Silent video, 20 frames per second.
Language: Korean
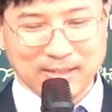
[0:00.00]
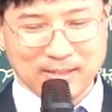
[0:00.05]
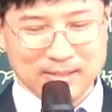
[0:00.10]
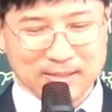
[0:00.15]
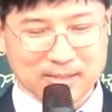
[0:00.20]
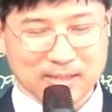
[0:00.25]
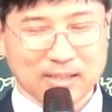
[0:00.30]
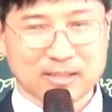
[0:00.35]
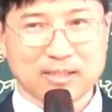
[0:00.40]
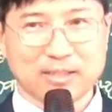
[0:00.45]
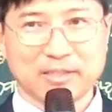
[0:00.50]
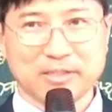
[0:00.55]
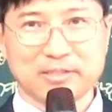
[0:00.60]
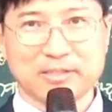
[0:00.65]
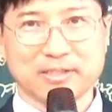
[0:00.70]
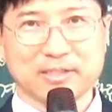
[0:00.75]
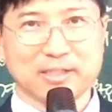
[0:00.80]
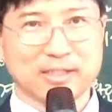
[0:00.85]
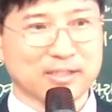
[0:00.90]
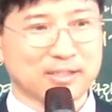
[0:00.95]
제가
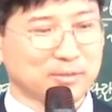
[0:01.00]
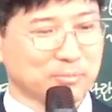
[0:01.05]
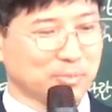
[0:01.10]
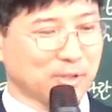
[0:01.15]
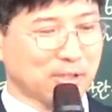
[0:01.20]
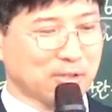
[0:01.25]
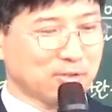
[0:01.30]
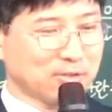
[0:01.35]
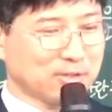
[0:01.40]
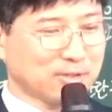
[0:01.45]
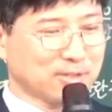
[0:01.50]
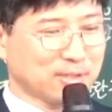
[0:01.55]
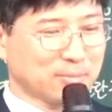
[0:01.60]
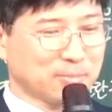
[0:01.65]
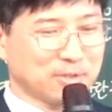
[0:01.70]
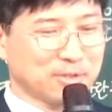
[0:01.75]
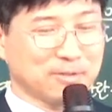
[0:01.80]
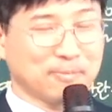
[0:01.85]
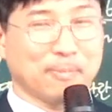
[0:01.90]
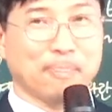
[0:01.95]
젤렌스키 얘기는 뭐라
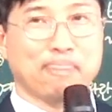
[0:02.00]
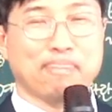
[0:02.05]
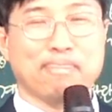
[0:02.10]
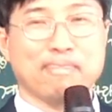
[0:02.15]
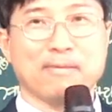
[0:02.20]
그랬냐면